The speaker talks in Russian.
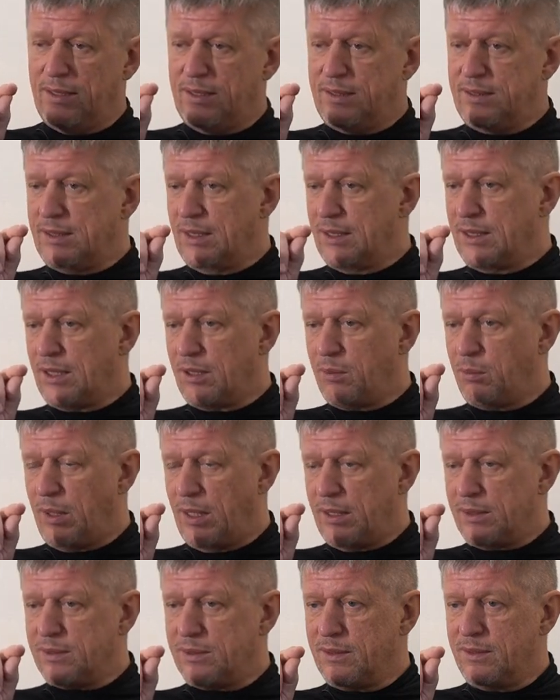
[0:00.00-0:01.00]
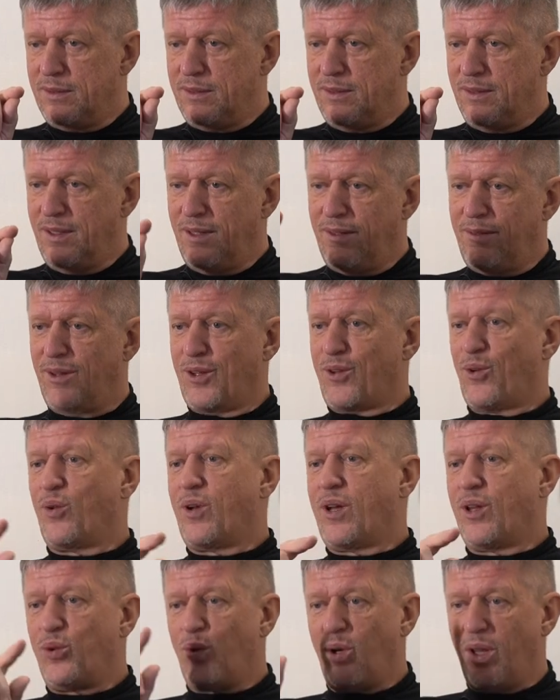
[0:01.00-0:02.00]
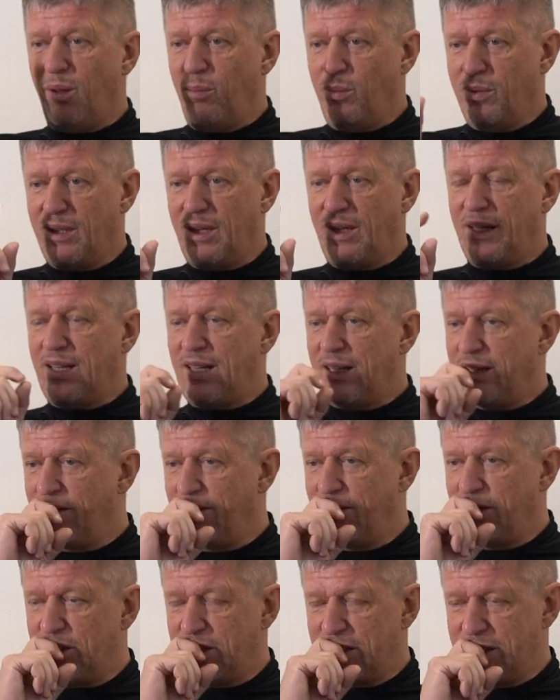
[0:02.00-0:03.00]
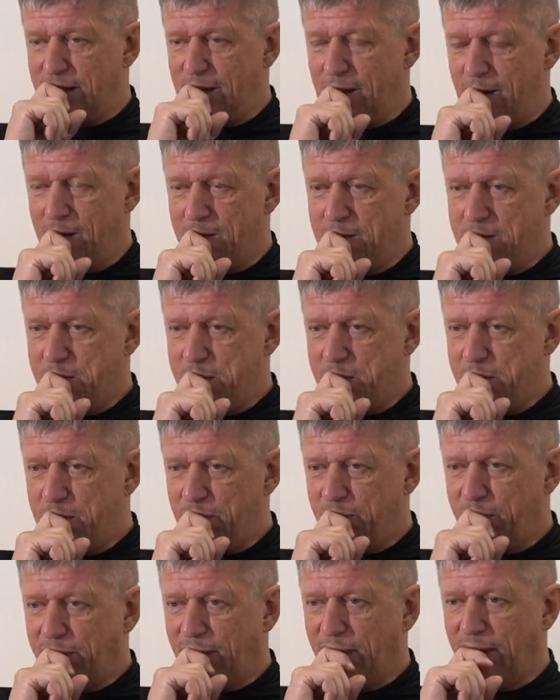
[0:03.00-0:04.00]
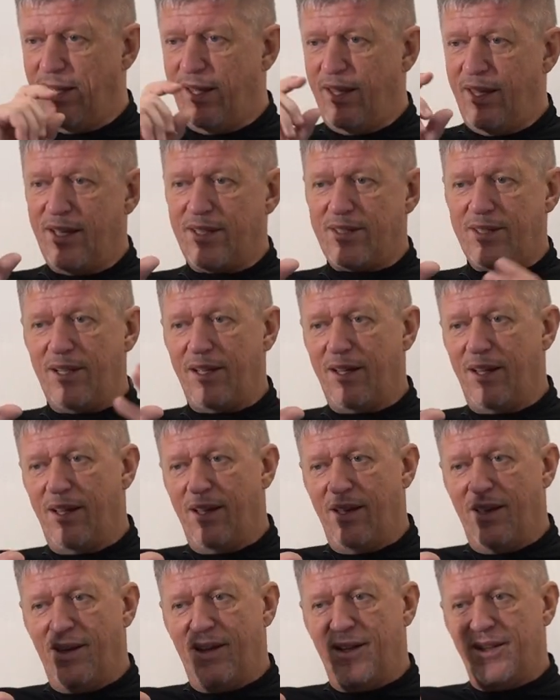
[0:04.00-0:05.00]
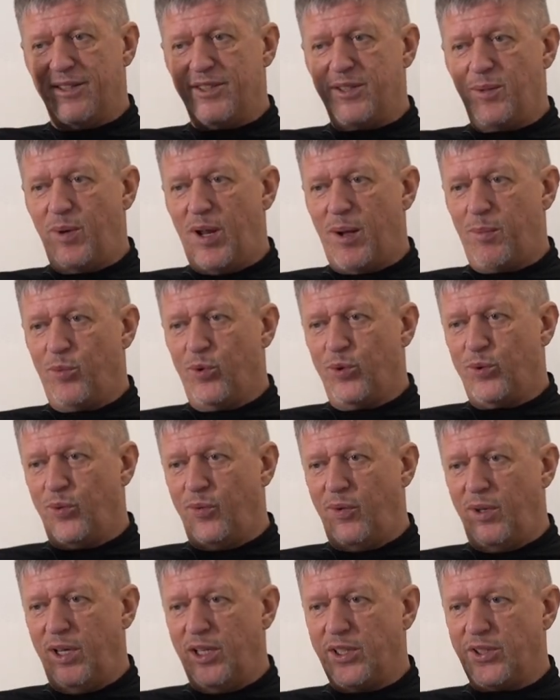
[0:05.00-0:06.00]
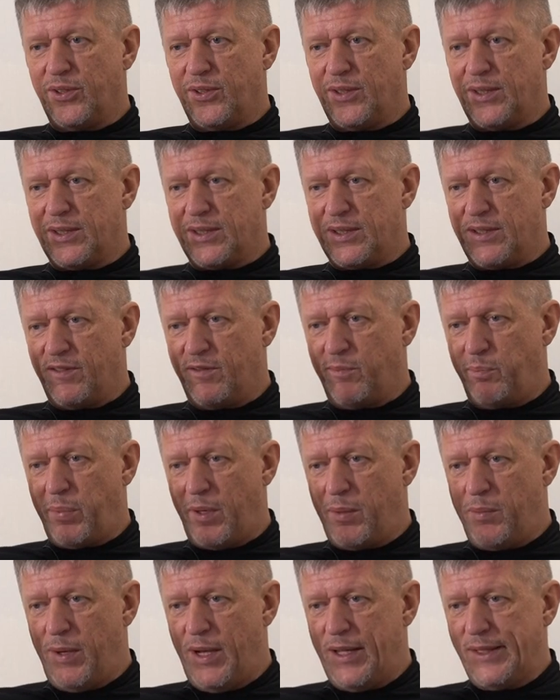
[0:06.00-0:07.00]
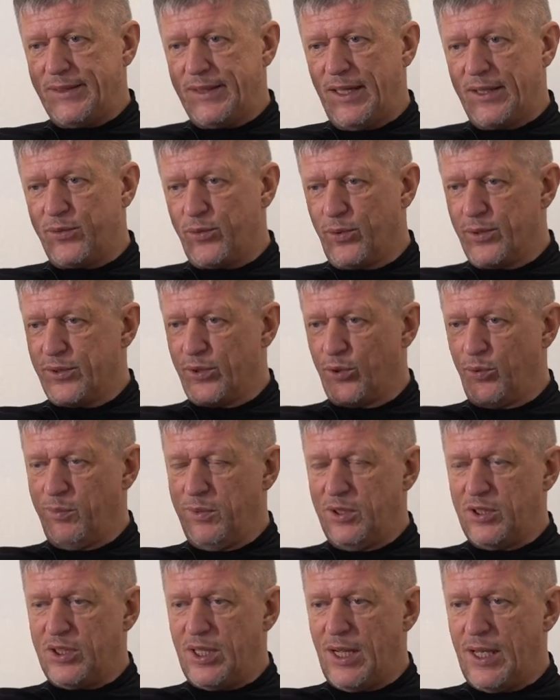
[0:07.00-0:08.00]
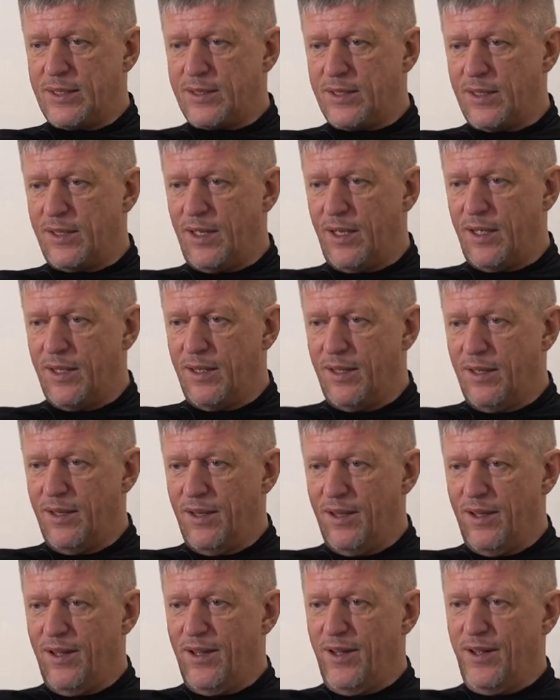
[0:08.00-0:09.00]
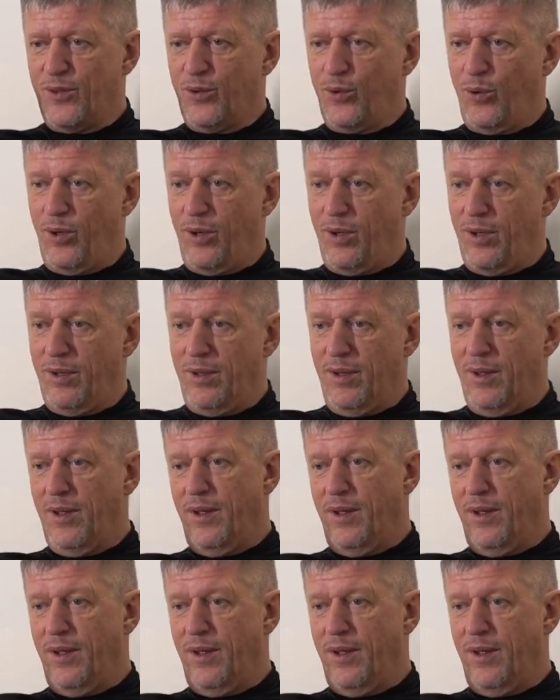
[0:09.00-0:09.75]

центр масс, вокруг которой именно она движется. И если Земля будет увеличиваться по массе, а Солнце уменьшаться, да, то